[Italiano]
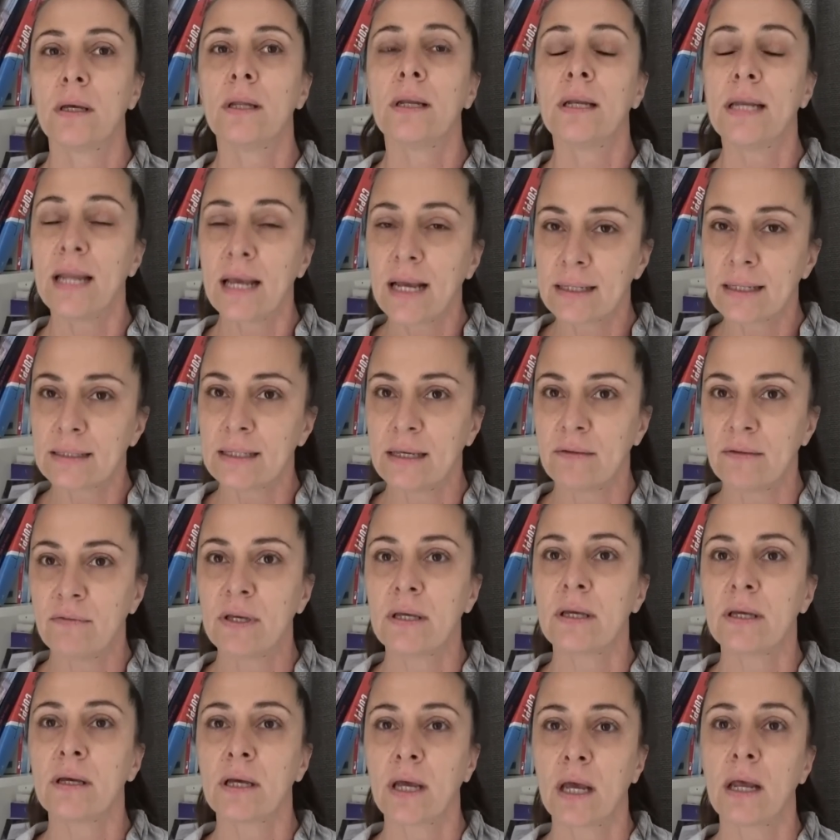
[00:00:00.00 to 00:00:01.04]

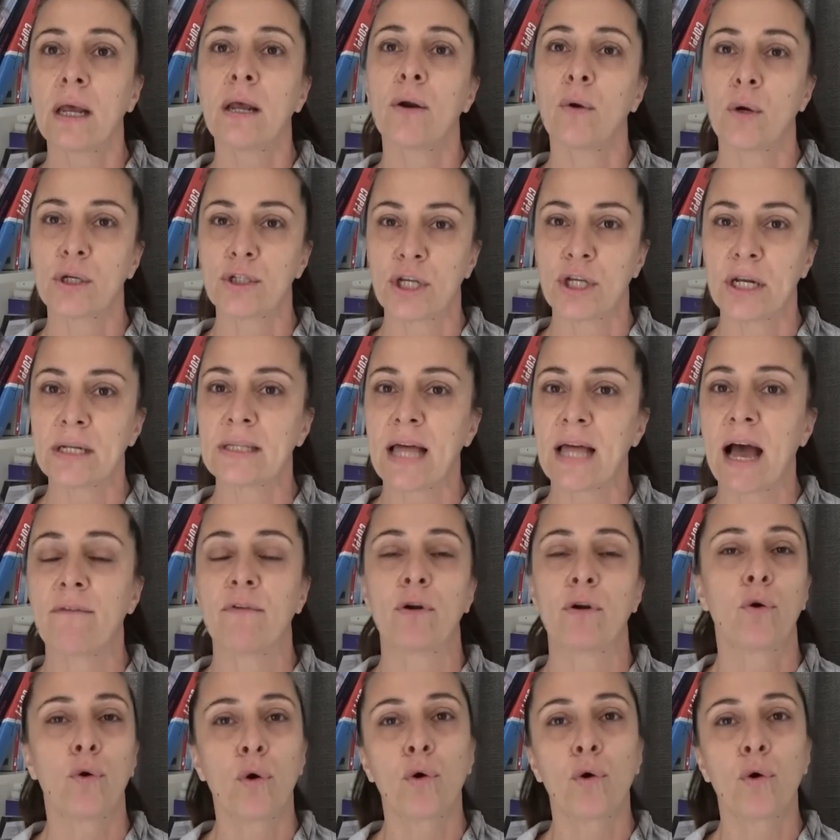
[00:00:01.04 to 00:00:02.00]
negativi che lo accertavano.